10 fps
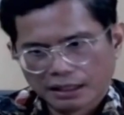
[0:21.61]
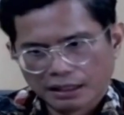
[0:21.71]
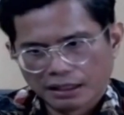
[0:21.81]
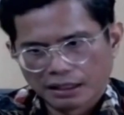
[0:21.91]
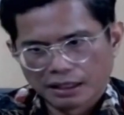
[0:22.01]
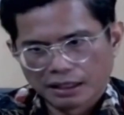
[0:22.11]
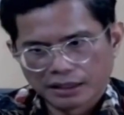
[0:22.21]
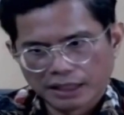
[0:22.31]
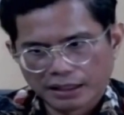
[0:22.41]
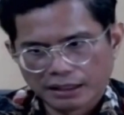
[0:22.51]

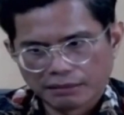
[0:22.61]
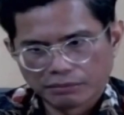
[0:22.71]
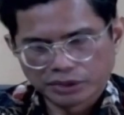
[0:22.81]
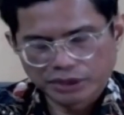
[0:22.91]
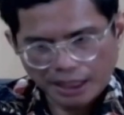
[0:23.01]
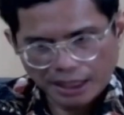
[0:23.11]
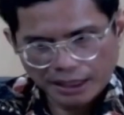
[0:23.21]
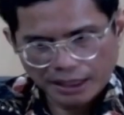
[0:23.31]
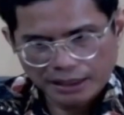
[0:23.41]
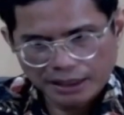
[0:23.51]
Eh, dan insya
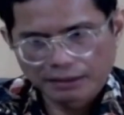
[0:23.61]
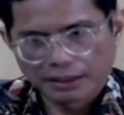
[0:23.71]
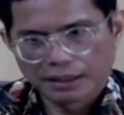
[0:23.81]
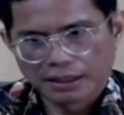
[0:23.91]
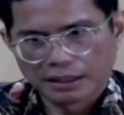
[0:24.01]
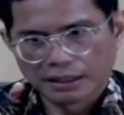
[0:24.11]
Allah nanti